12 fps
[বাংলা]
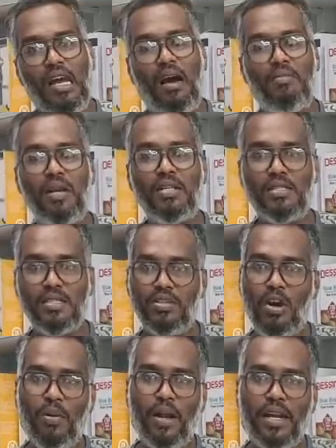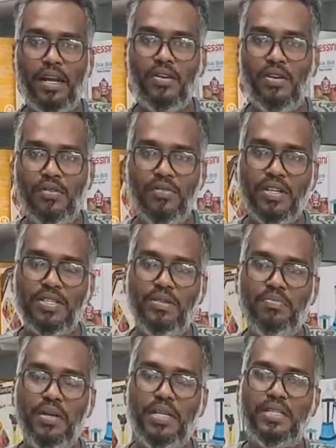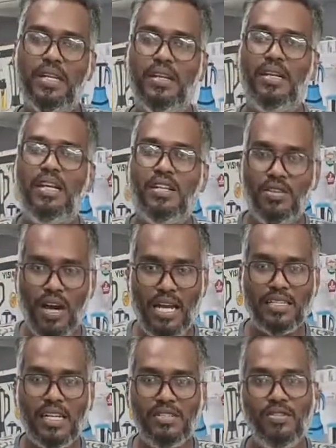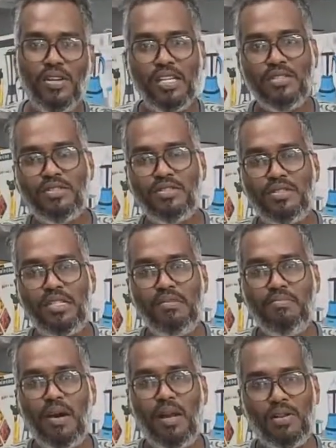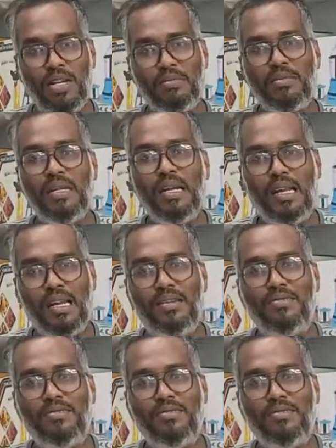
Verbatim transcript: আপনারা যাতে সবার আগে নোটিফিকেশন পেয়ে যান তো আজকের জন্য এতটুকুই ভালো থাকবেন আল্লাহ